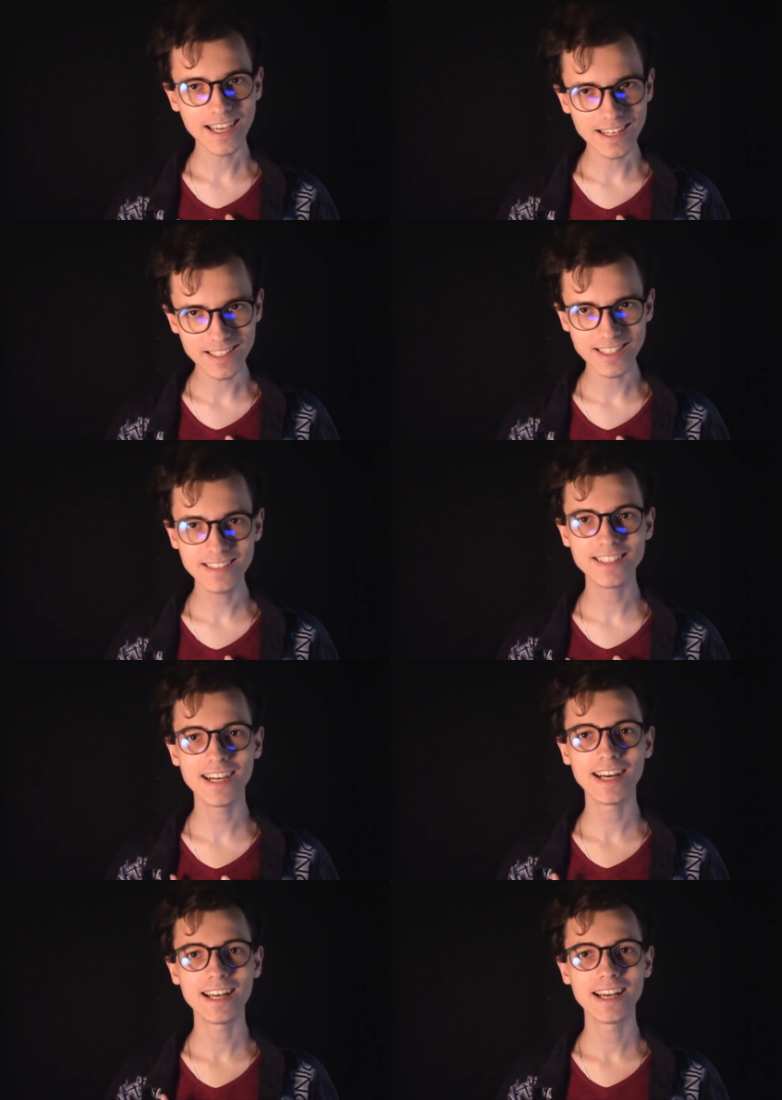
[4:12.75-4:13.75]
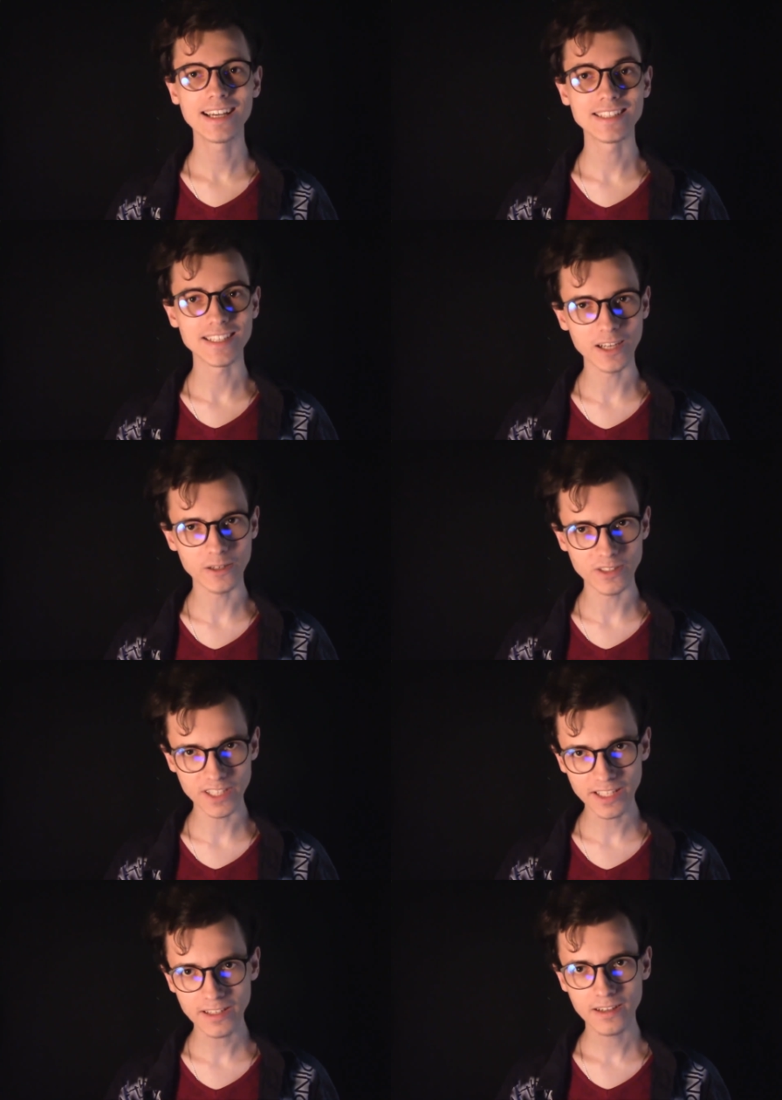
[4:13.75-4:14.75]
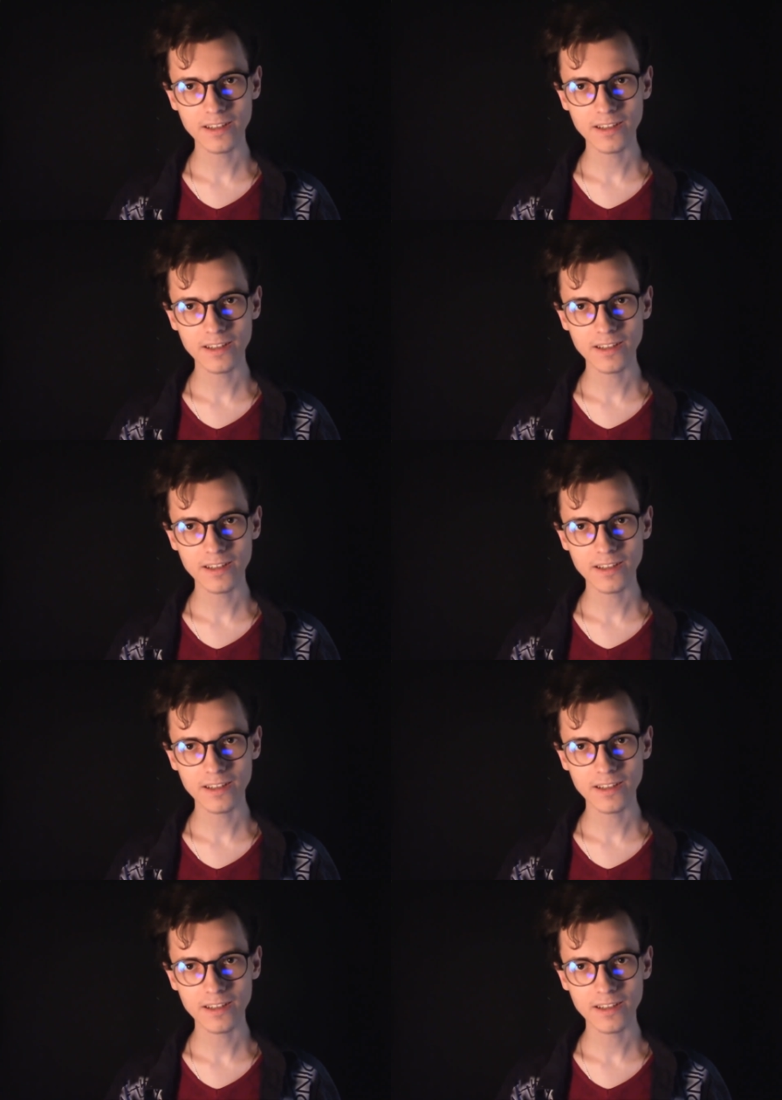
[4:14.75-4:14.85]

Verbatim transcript: картинка тех людей,